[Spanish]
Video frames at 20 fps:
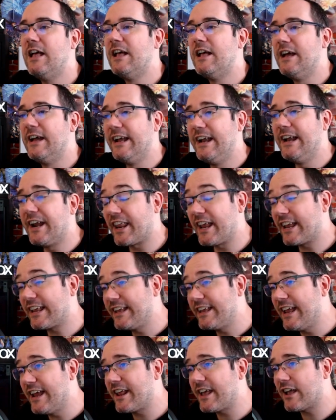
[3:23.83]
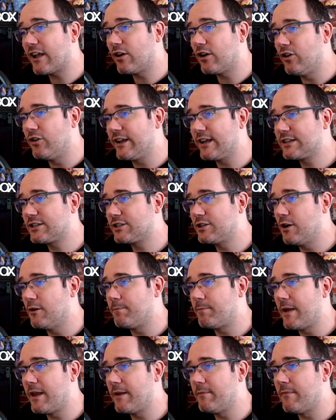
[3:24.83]
Y requiere conexión
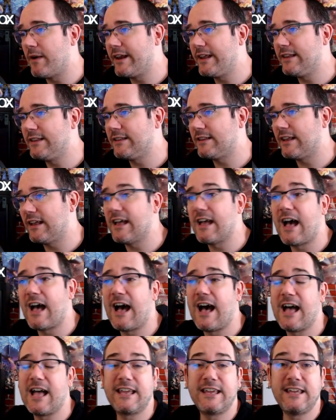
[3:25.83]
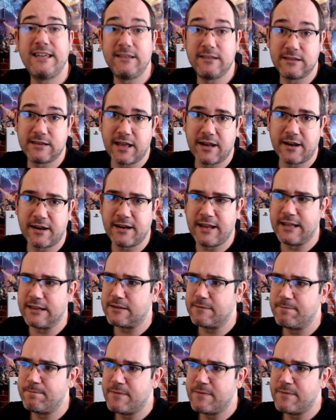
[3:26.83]
permanente a Internet.